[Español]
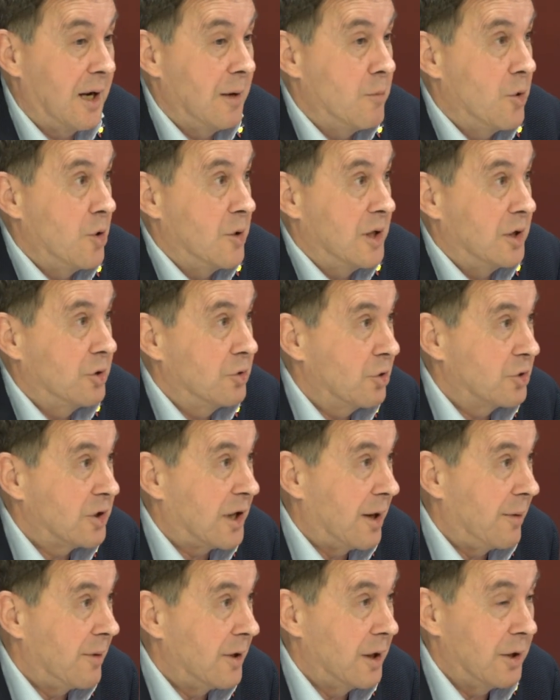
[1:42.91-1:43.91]
movimiento
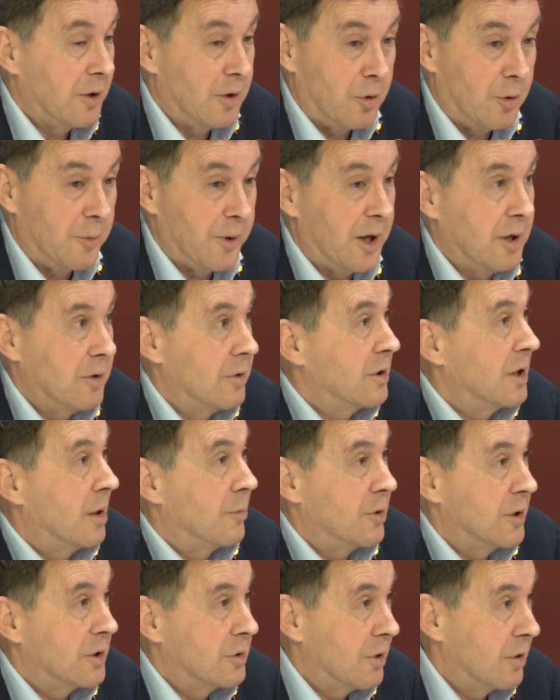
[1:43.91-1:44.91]
eh, obrero y el
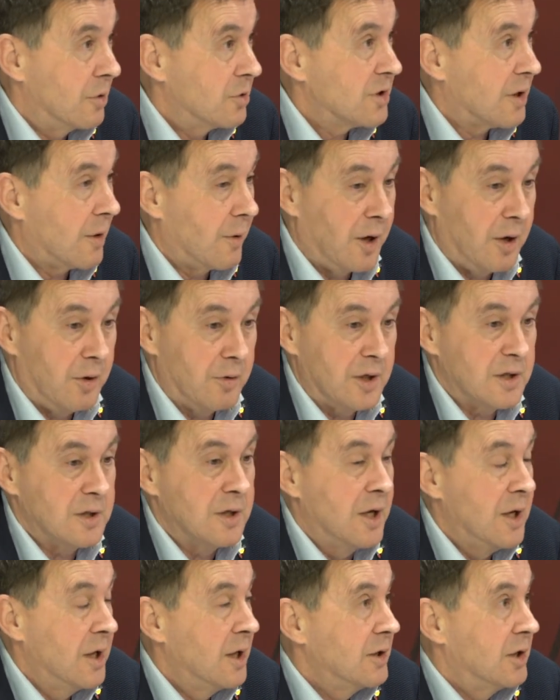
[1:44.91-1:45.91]
movimiento de los trabajadores
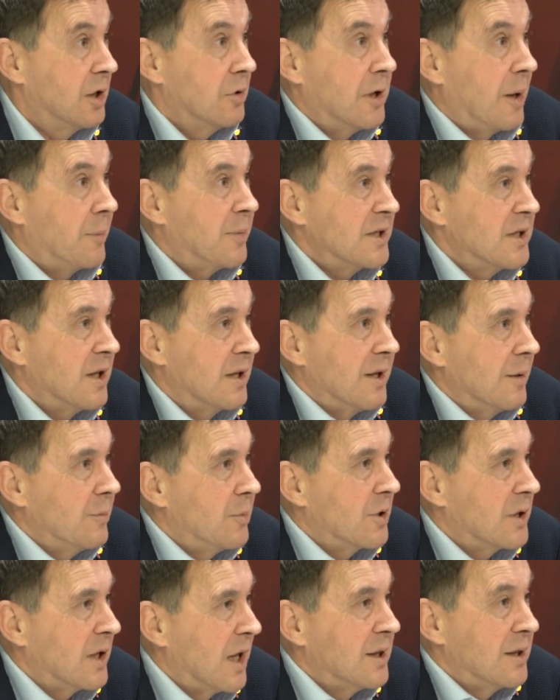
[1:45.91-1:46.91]
mm. tiene una presencia
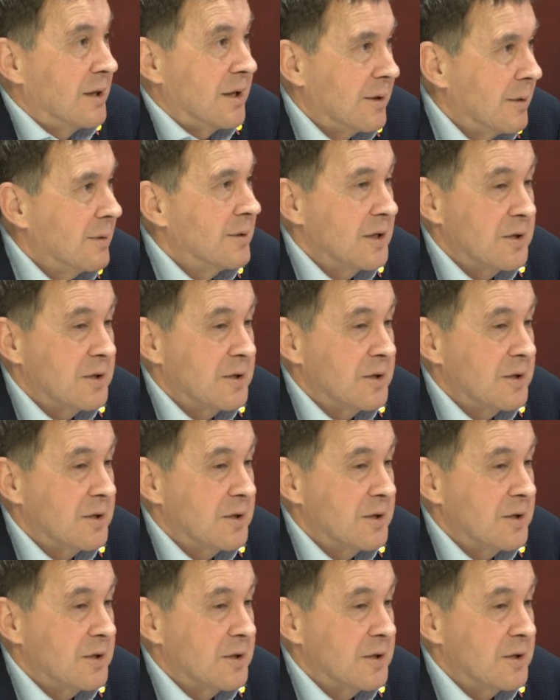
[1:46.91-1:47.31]
importante.